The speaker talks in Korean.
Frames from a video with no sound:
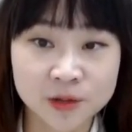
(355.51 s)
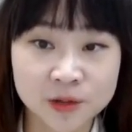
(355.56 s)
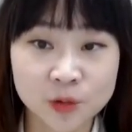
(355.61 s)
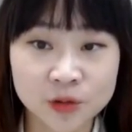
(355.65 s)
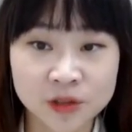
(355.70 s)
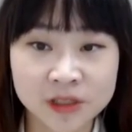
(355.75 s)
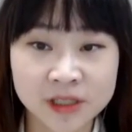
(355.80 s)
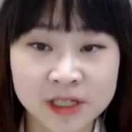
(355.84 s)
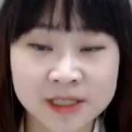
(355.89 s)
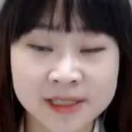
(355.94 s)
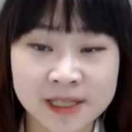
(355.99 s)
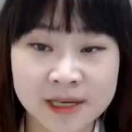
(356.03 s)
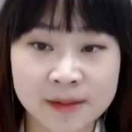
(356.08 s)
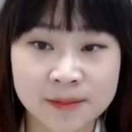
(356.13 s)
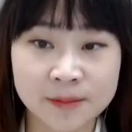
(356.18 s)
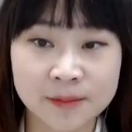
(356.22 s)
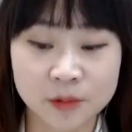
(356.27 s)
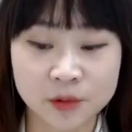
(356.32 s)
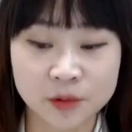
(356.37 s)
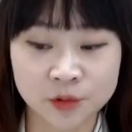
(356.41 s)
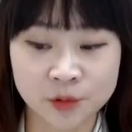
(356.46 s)
또는
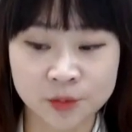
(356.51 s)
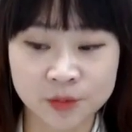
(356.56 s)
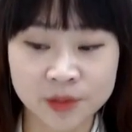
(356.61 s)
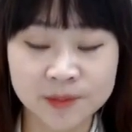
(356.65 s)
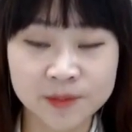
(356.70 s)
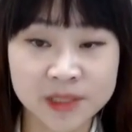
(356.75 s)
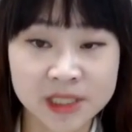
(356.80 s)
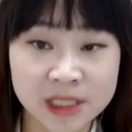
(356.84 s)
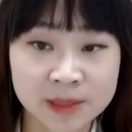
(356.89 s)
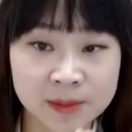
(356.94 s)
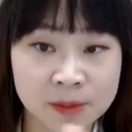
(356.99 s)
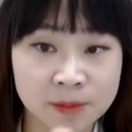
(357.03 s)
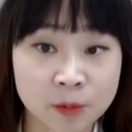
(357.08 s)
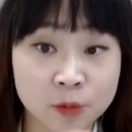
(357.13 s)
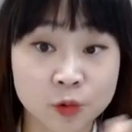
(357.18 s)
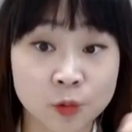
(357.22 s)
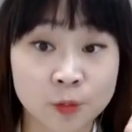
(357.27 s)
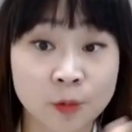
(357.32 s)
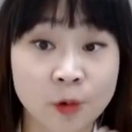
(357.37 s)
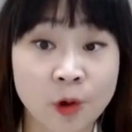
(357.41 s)
이제 좀 흠집이 좀